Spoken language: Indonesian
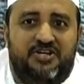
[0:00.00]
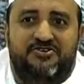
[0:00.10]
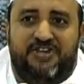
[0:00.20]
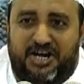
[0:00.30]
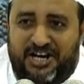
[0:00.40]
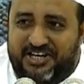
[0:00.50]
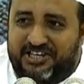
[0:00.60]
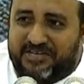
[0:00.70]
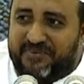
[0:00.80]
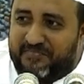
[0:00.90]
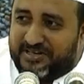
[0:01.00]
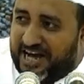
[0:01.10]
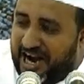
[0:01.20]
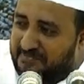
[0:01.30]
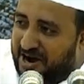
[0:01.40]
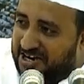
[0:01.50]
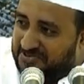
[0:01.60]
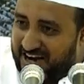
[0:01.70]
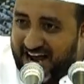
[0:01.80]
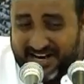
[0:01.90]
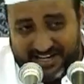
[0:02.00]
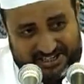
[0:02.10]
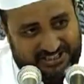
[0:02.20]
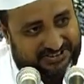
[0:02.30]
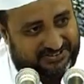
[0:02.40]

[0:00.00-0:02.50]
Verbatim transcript: Jangan kita berbicara makhluk lain.